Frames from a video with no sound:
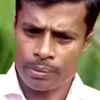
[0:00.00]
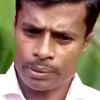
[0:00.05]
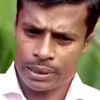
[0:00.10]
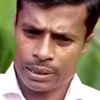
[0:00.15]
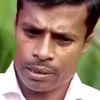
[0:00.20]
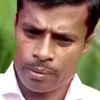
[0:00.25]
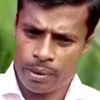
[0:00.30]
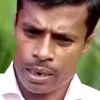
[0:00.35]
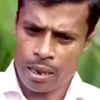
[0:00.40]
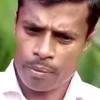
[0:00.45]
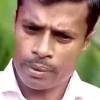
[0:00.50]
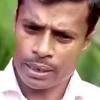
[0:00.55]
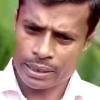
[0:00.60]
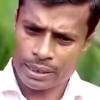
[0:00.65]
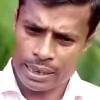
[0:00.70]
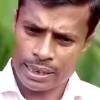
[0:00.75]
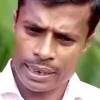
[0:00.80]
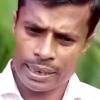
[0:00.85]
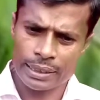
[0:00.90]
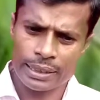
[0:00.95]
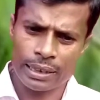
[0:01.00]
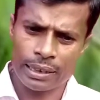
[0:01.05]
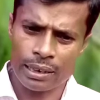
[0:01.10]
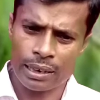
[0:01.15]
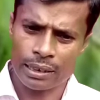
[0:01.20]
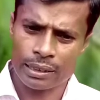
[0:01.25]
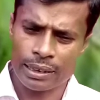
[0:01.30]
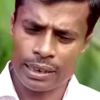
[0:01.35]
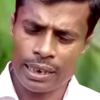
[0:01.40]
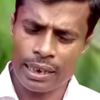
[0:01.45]
शिमला मिर्च की खेती
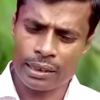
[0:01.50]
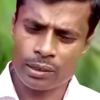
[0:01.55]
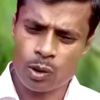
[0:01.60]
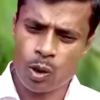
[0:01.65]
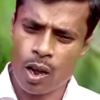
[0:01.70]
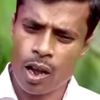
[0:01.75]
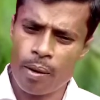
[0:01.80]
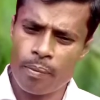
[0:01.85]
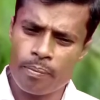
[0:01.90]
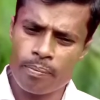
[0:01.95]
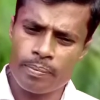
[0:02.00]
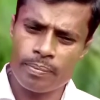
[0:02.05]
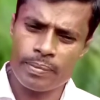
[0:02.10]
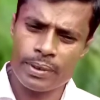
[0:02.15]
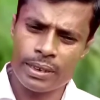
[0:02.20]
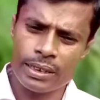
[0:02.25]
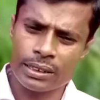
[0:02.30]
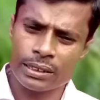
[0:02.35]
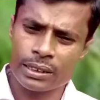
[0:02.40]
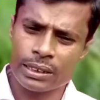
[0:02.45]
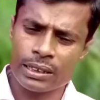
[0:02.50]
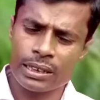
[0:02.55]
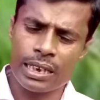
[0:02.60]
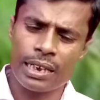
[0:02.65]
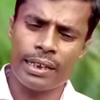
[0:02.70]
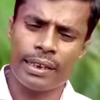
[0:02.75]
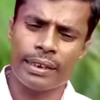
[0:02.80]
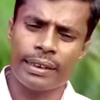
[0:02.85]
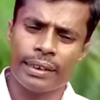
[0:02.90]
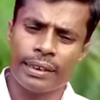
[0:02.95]
करते हैं तो हम इसके